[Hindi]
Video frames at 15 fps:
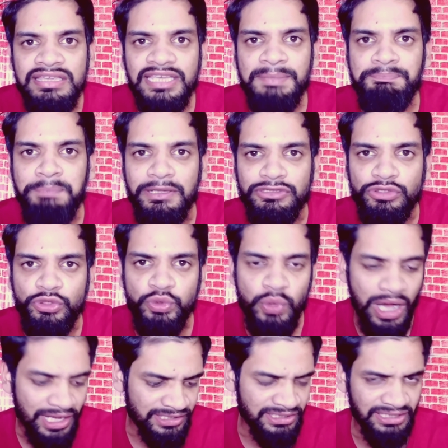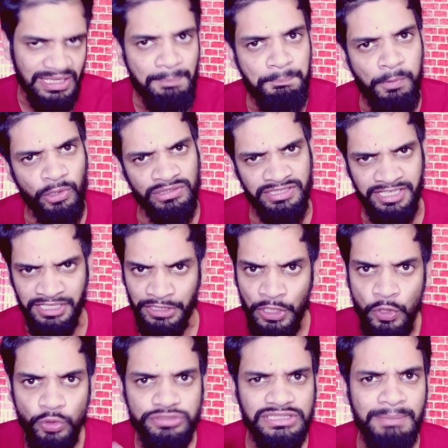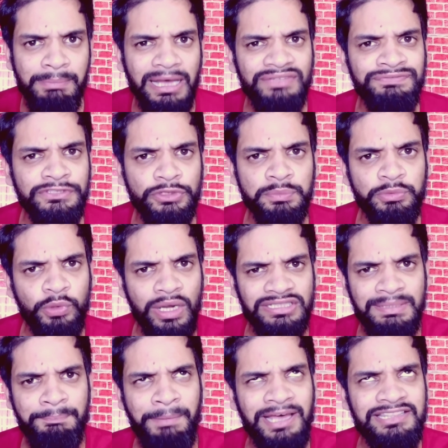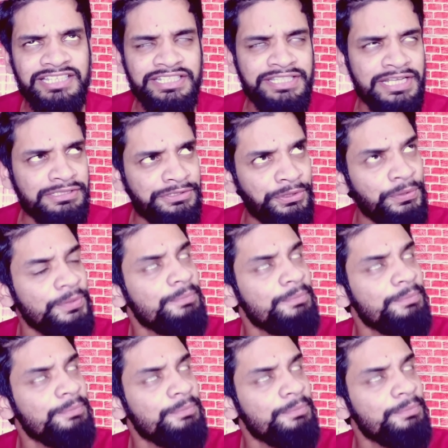कि पद्दू आ रही है या पट्टी उसके बाद फिर तुम थोड़ा सा पात के देखते हो